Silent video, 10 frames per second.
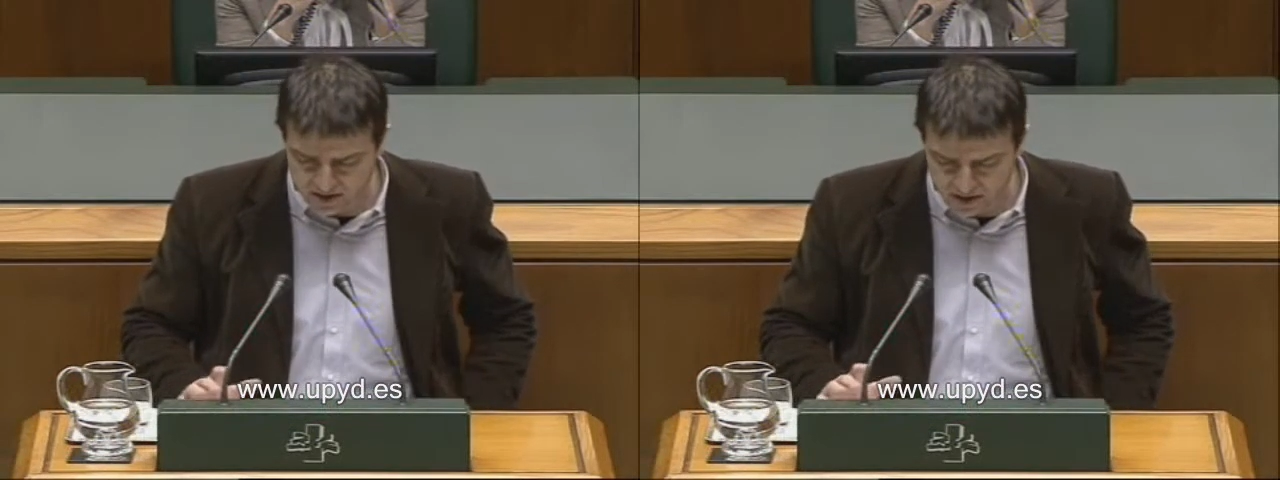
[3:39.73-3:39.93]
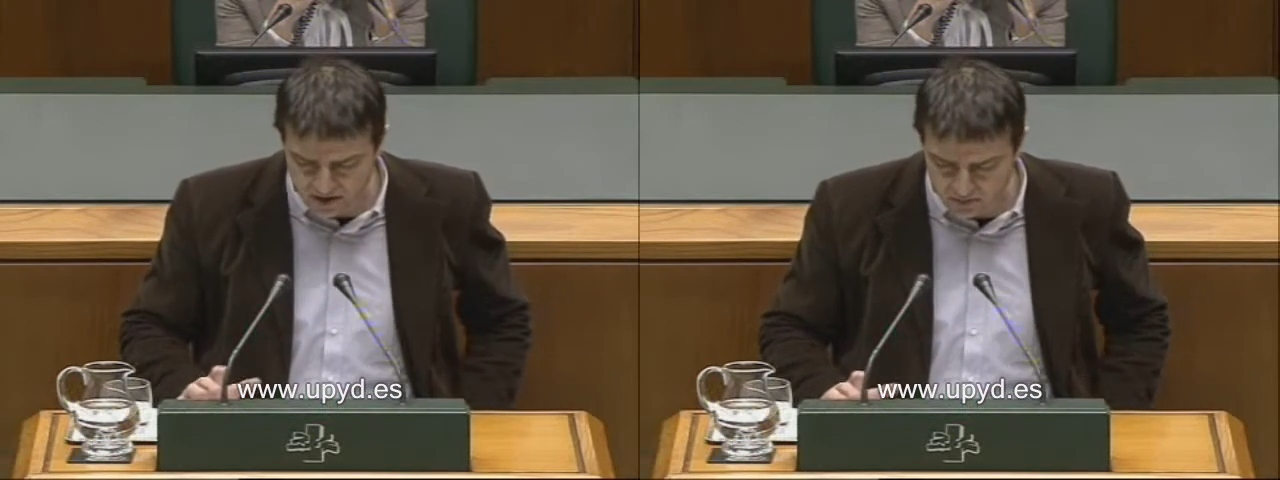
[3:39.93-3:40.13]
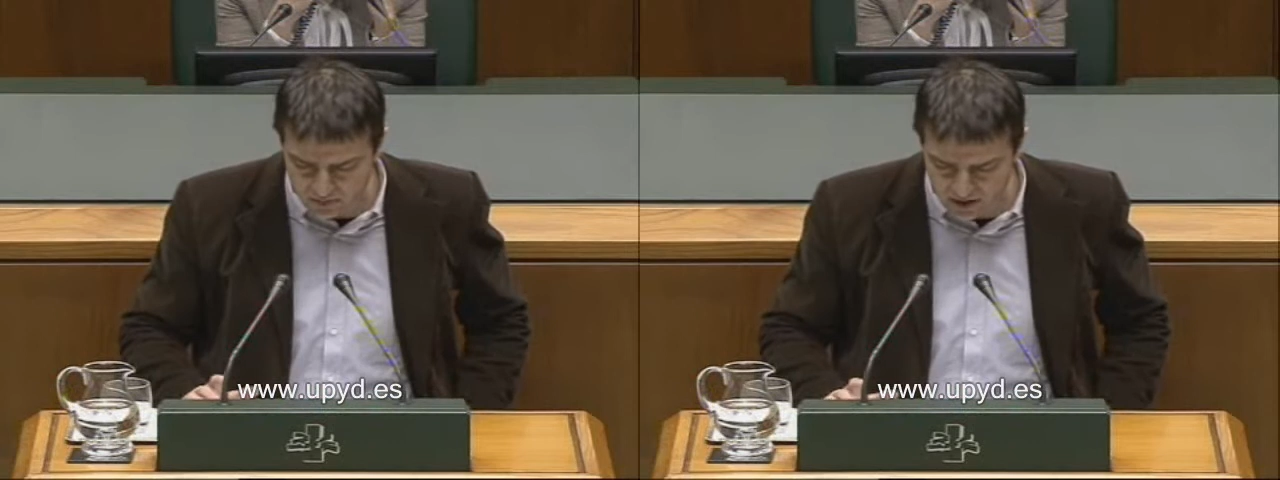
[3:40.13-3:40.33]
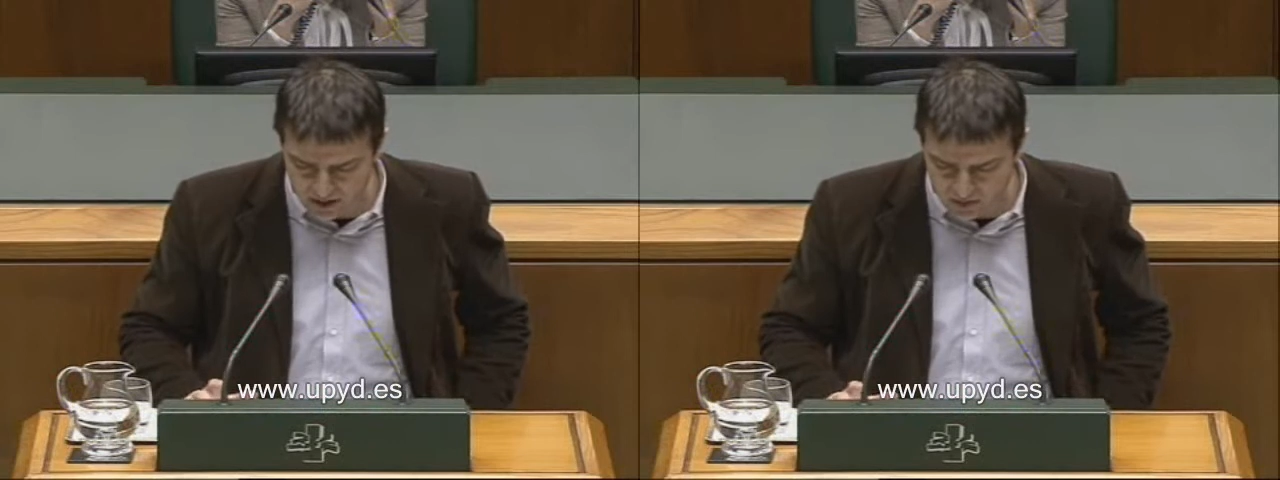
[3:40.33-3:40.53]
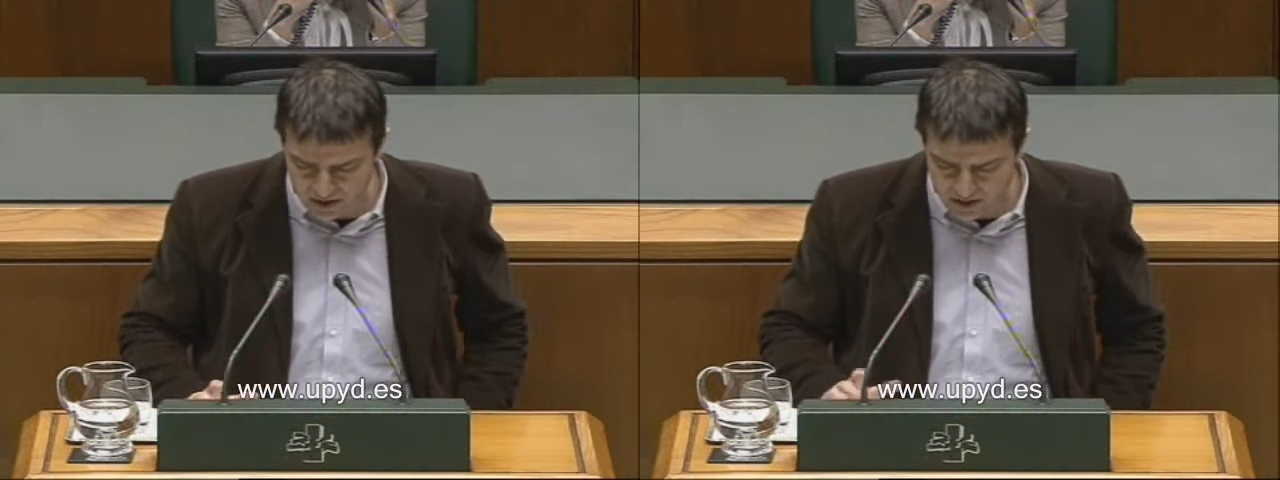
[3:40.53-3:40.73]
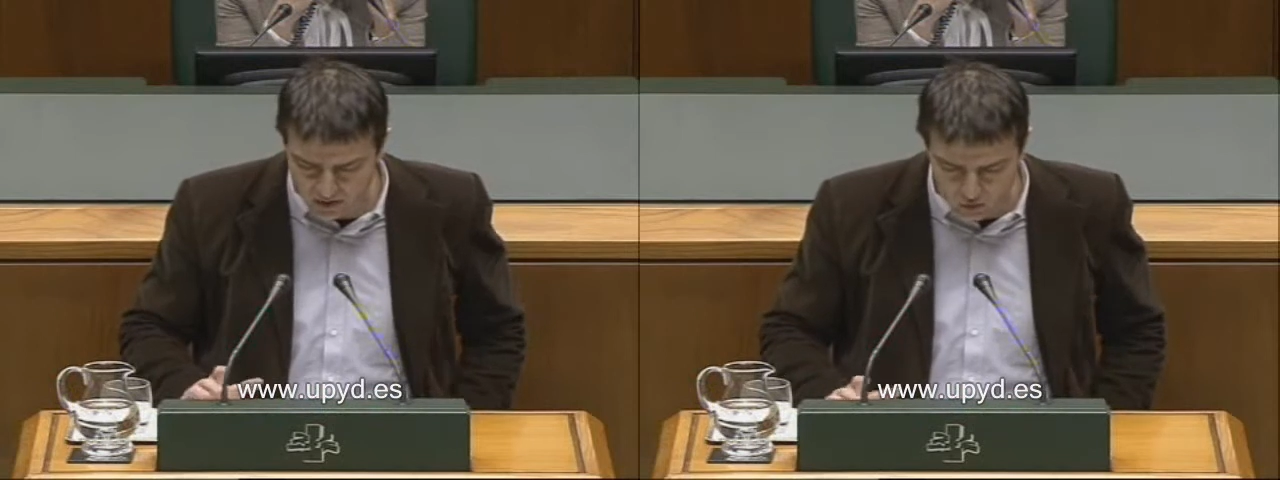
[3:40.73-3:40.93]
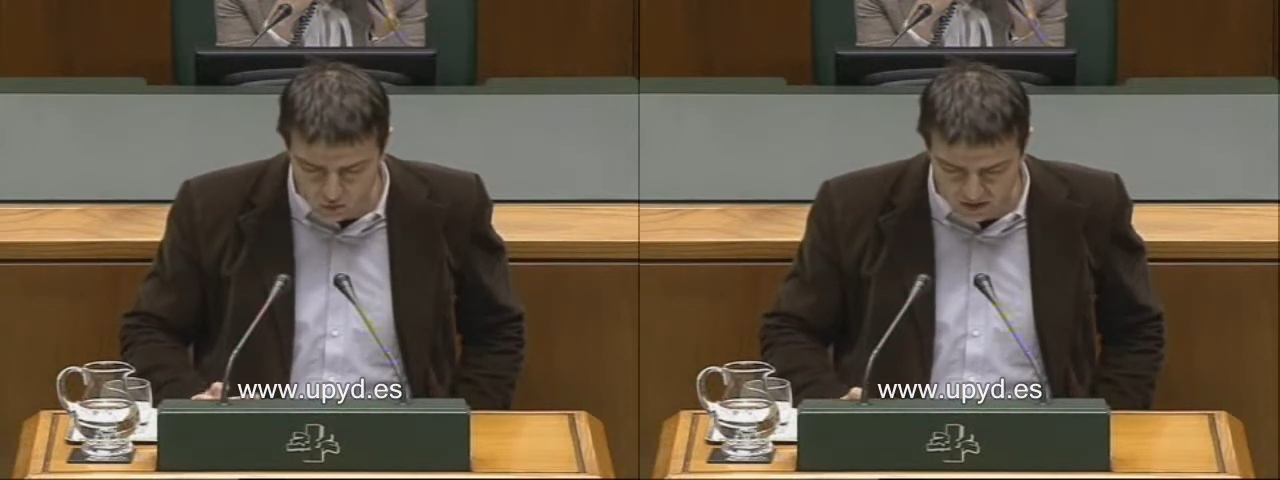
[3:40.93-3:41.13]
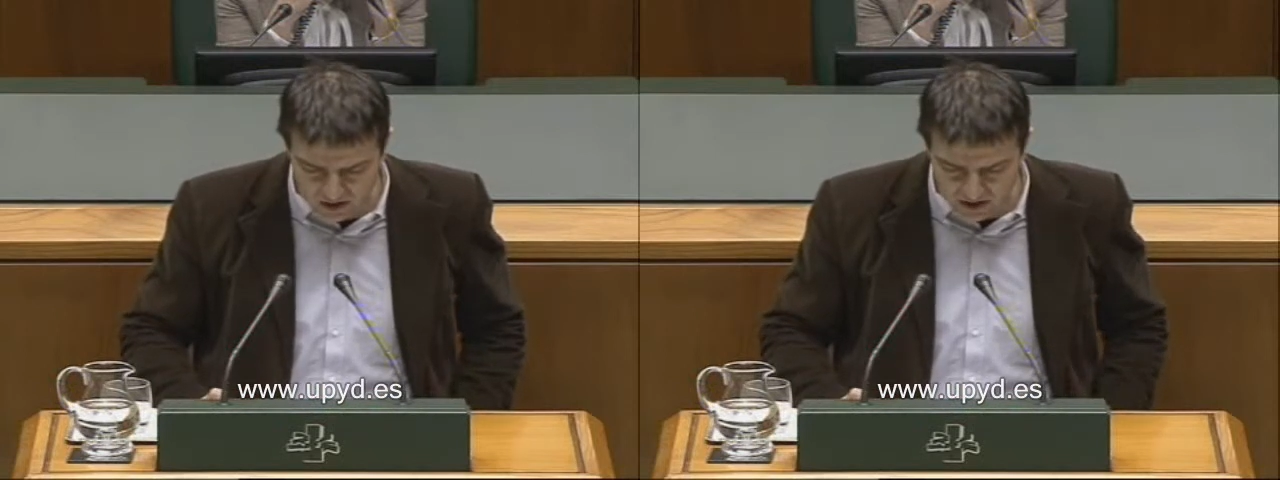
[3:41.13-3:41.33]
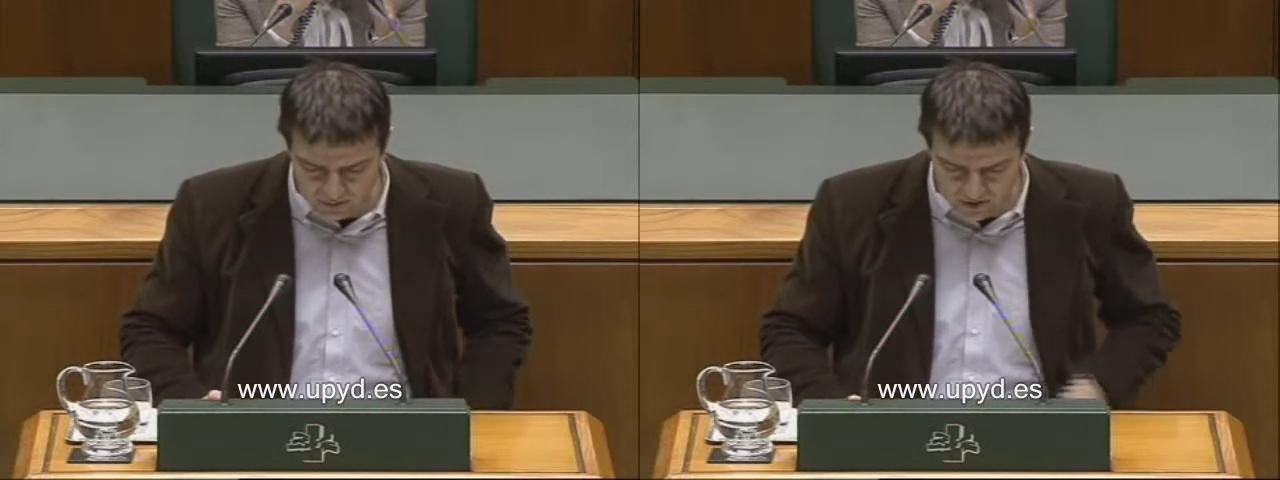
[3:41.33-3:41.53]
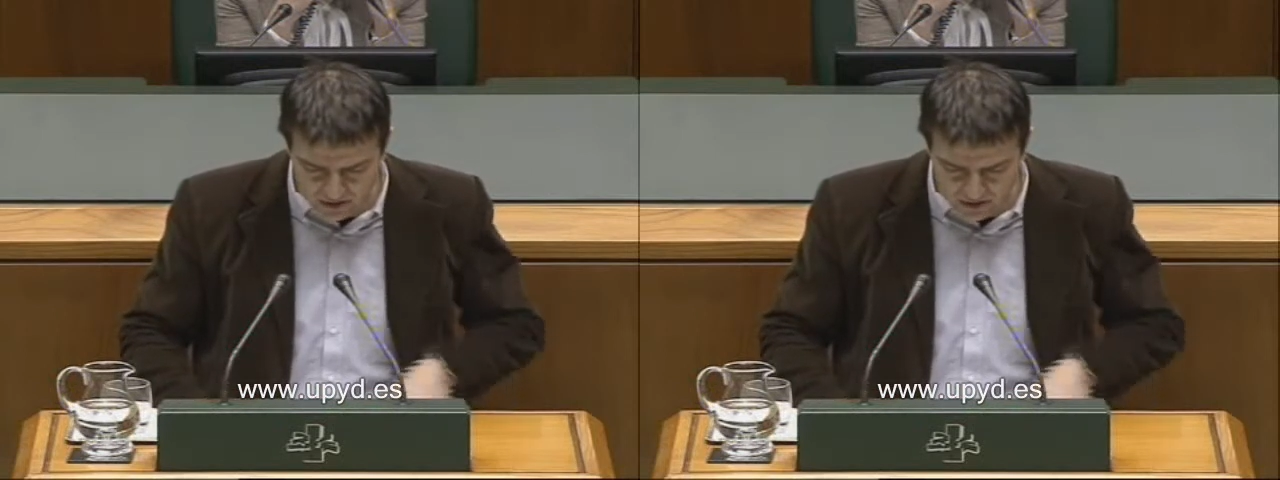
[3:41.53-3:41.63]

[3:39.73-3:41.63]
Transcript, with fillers: inviable jurídicamente,